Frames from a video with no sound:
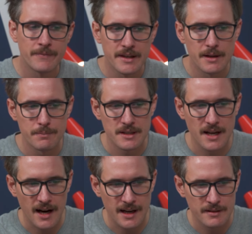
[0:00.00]
Hier gibt es
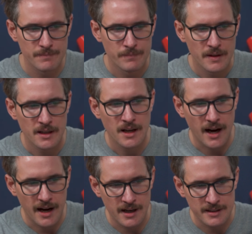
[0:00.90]
gerade
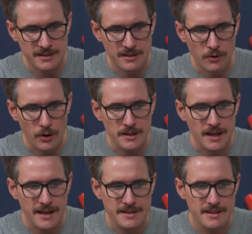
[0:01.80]
äh, diese
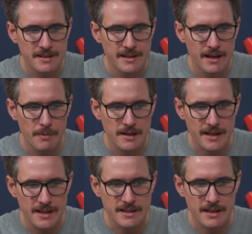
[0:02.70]
39 GB
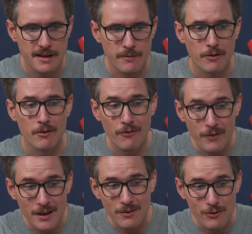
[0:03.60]
LTE für
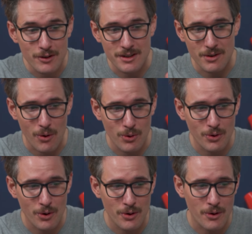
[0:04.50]
44,99
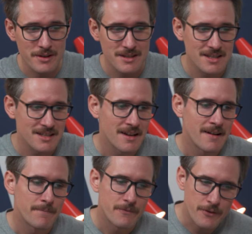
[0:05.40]
Euro.
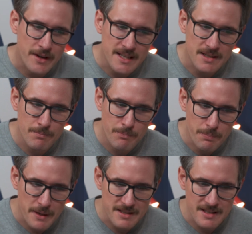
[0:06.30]
Finde ich ein
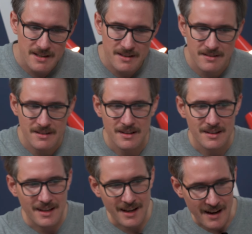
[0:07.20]
bisschen
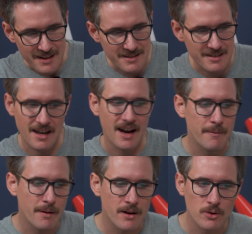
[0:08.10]
krass,
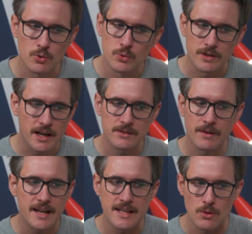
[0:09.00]
aber gut. Also
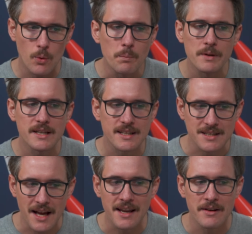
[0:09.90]
wenn ihr jetzt unbedingt das
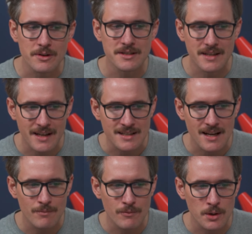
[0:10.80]
allerneueste Gerät
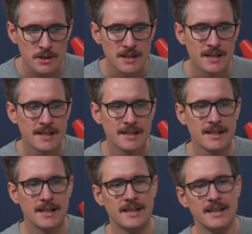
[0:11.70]
haben wollt,
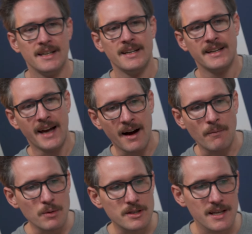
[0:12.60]
ja,
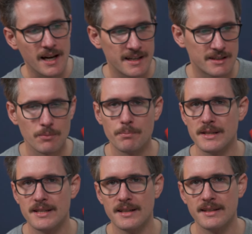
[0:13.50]
müsst ihr halt so ein
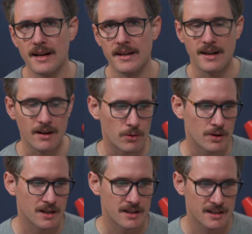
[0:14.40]
bisschen dann
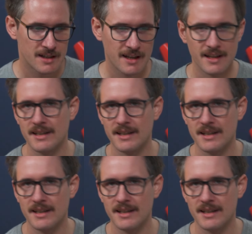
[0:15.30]
auch äh,